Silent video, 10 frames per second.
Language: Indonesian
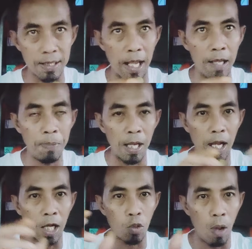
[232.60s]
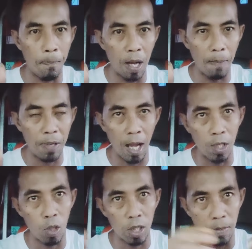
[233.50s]
selesai bila kedua belah
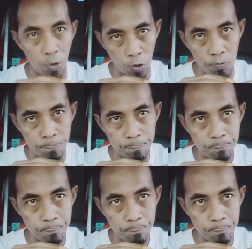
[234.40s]
pihak itu ketemu